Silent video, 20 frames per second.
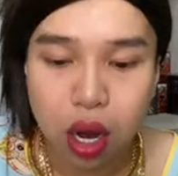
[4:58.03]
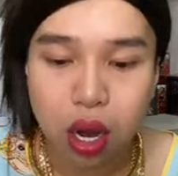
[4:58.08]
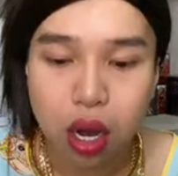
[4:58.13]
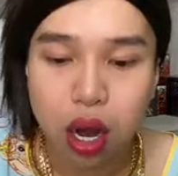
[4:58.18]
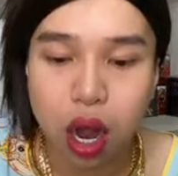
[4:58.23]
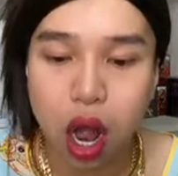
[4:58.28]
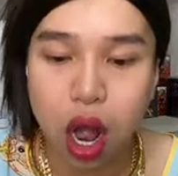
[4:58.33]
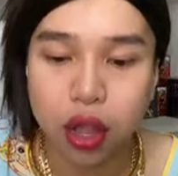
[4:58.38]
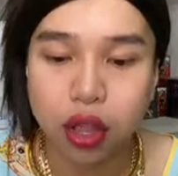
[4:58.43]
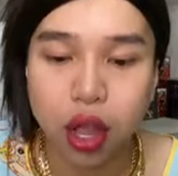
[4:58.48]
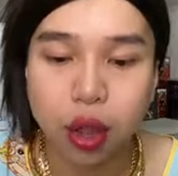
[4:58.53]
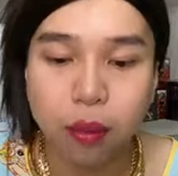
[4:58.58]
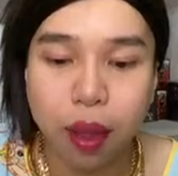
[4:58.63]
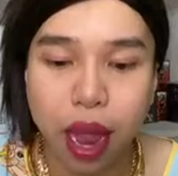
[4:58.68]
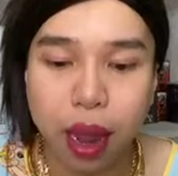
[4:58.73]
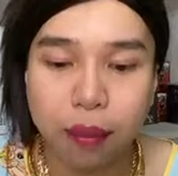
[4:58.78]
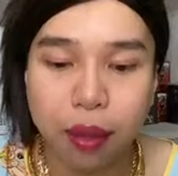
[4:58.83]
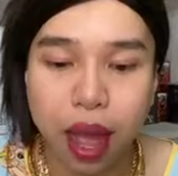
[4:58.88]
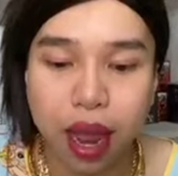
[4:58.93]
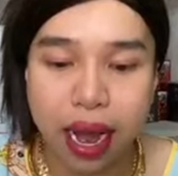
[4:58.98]
rồi chuẩn bị
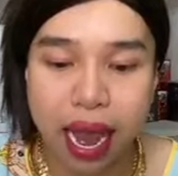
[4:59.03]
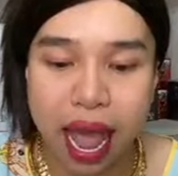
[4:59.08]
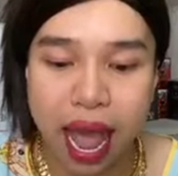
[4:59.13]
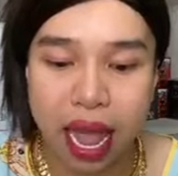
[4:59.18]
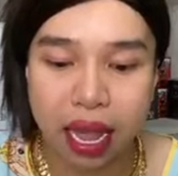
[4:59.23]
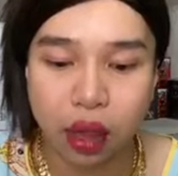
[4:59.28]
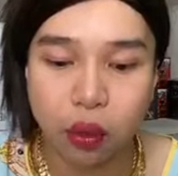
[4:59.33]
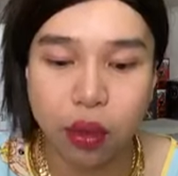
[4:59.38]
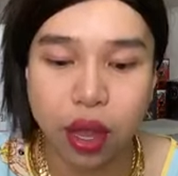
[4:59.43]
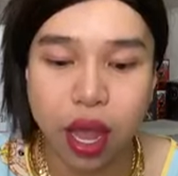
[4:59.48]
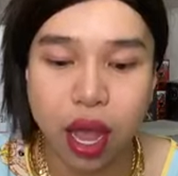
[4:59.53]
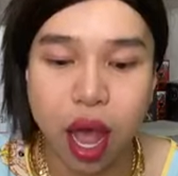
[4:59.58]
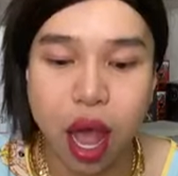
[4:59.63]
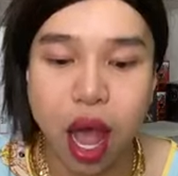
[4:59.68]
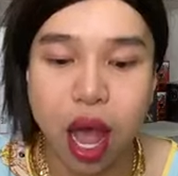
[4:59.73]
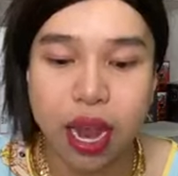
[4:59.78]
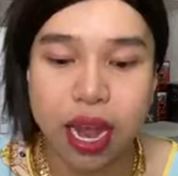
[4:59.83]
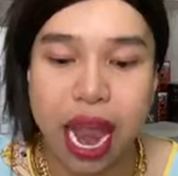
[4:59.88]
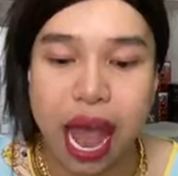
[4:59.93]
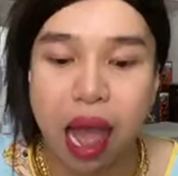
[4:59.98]
em lên hàng nha quý vị
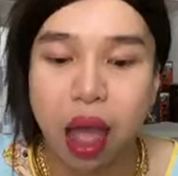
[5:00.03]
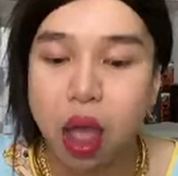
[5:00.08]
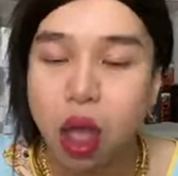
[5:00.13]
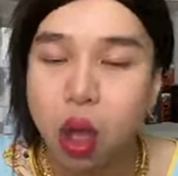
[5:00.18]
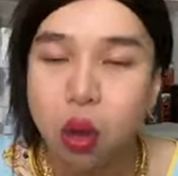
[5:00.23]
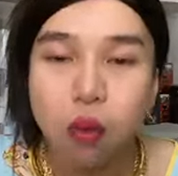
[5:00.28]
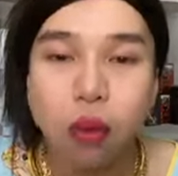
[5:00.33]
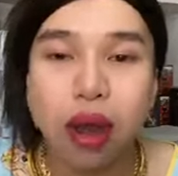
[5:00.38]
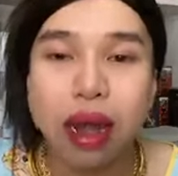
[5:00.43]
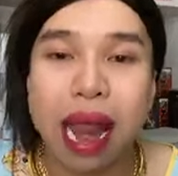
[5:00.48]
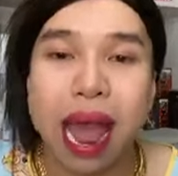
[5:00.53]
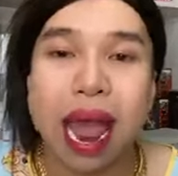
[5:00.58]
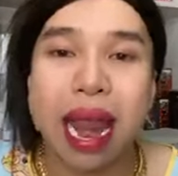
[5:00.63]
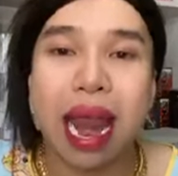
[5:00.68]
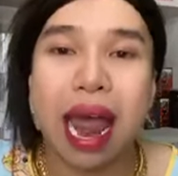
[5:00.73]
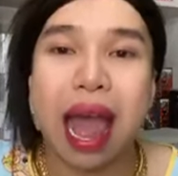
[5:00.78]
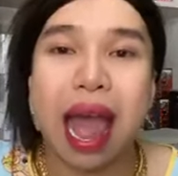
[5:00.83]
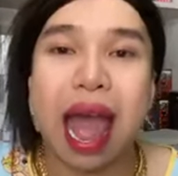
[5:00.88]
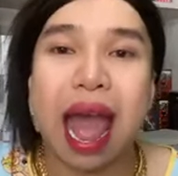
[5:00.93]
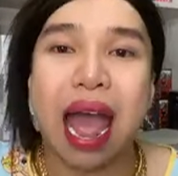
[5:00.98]
ơi đặt bữa nay
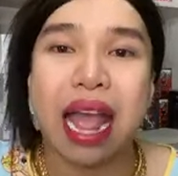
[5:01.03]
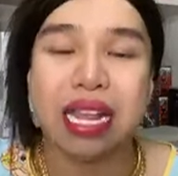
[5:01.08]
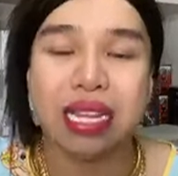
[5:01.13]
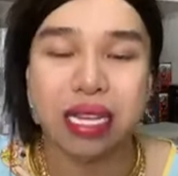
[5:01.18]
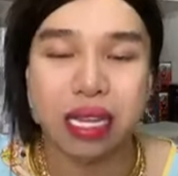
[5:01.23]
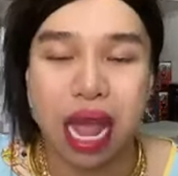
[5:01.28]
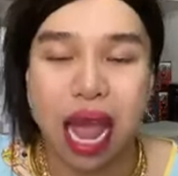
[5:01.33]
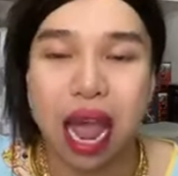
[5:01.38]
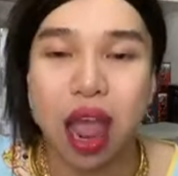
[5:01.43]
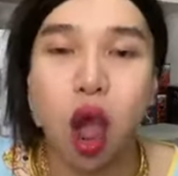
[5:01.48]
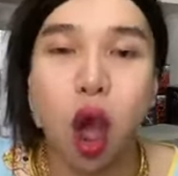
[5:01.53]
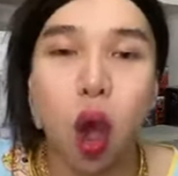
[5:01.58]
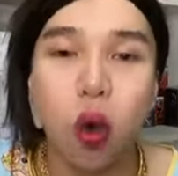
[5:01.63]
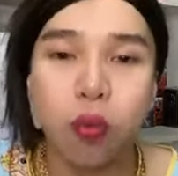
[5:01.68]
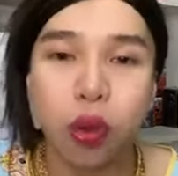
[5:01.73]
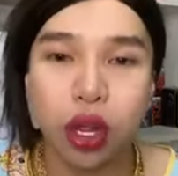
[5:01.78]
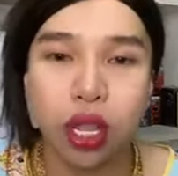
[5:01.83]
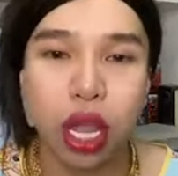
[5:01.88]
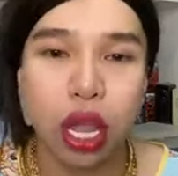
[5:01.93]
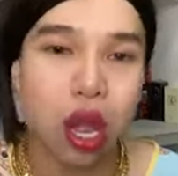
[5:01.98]
là ai ai hốt
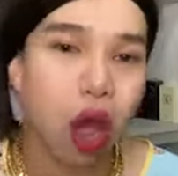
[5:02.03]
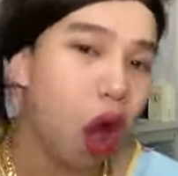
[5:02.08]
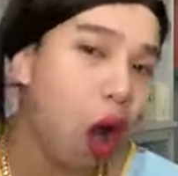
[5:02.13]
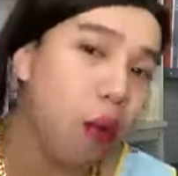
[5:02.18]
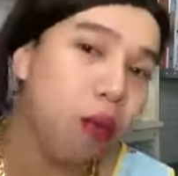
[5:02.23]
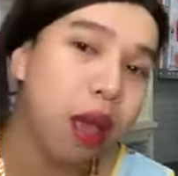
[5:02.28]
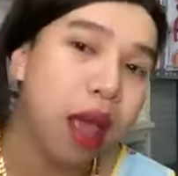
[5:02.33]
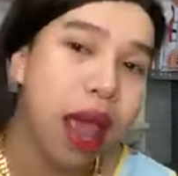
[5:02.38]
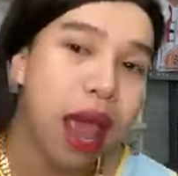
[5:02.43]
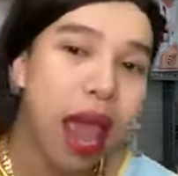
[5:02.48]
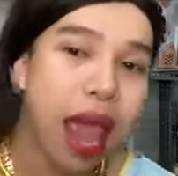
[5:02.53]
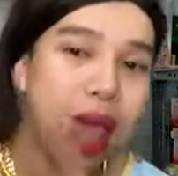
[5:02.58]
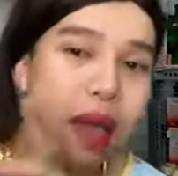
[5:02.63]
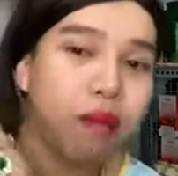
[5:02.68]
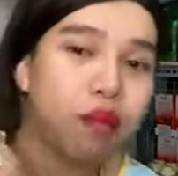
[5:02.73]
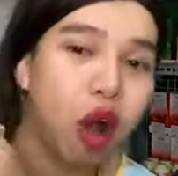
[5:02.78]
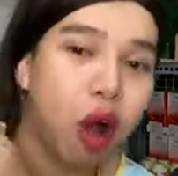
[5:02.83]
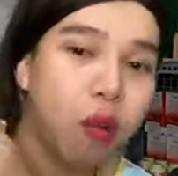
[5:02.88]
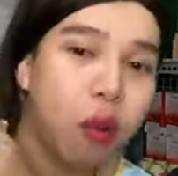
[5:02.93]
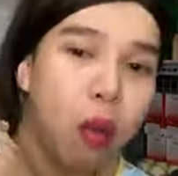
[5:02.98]
được gì hốt
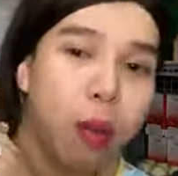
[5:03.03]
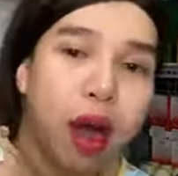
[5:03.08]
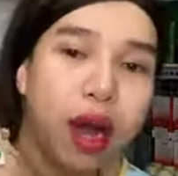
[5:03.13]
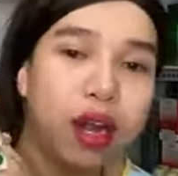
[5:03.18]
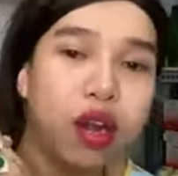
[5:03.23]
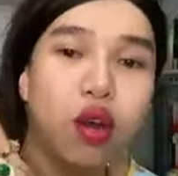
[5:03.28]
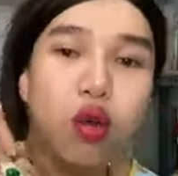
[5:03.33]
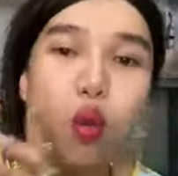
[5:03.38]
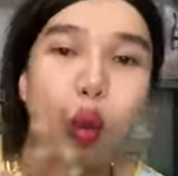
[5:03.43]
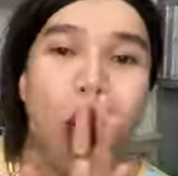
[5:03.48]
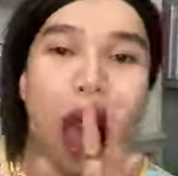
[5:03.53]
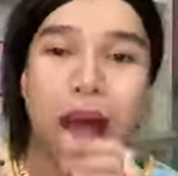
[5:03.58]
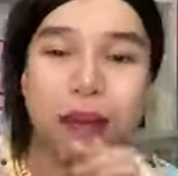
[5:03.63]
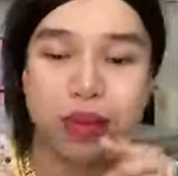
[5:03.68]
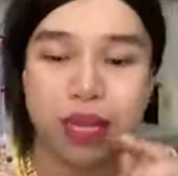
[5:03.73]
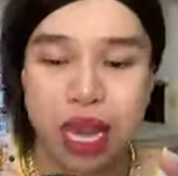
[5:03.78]
em còn một ít nước hoa em